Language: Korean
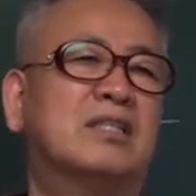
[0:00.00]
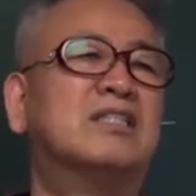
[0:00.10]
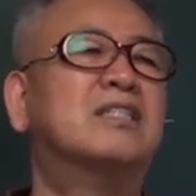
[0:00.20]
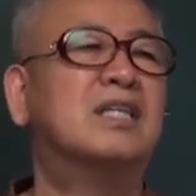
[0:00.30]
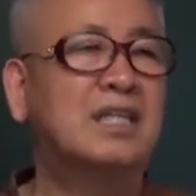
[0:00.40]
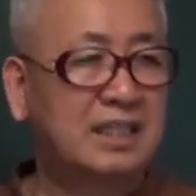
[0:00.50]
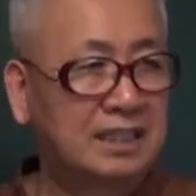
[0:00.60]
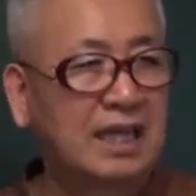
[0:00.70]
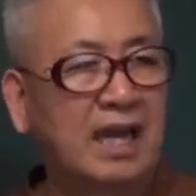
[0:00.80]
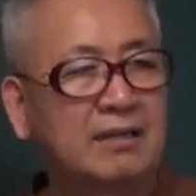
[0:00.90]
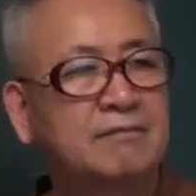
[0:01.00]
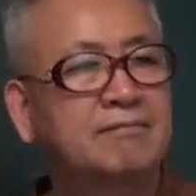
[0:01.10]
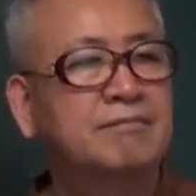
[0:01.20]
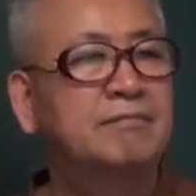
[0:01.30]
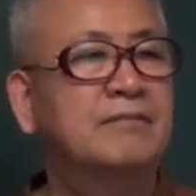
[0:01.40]
특성이 있다.
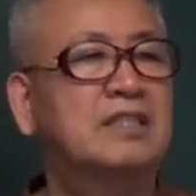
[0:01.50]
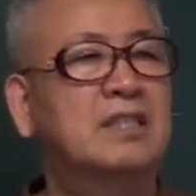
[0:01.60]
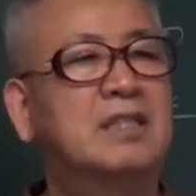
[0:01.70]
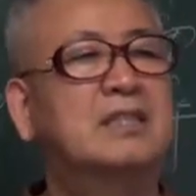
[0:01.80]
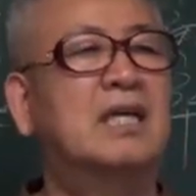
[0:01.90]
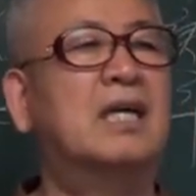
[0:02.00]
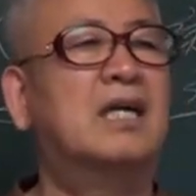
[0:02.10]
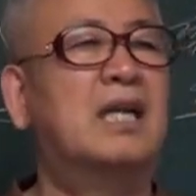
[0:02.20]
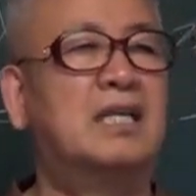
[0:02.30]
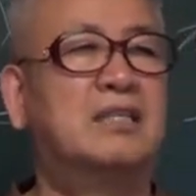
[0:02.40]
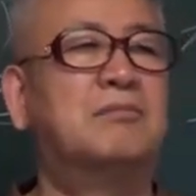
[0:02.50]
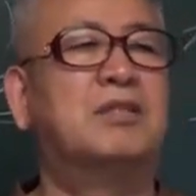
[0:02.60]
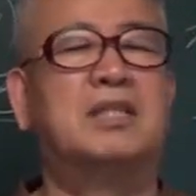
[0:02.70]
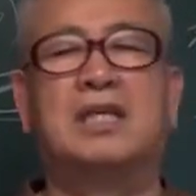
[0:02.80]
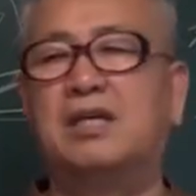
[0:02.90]
이렇게 생각을 하시면
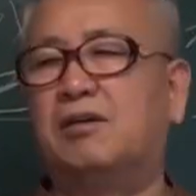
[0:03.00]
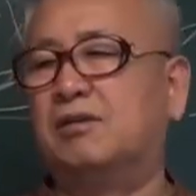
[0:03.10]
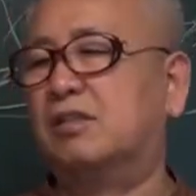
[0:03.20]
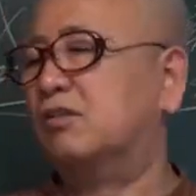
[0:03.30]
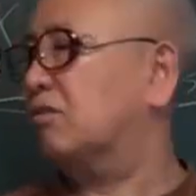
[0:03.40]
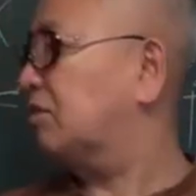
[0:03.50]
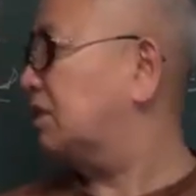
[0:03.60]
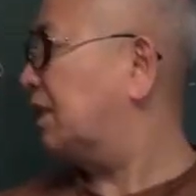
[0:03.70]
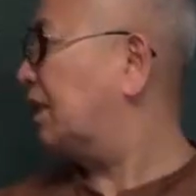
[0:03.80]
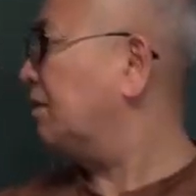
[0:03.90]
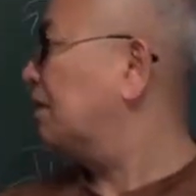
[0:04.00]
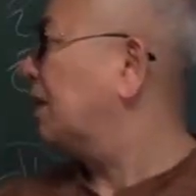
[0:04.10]
돼요. 그리고 이제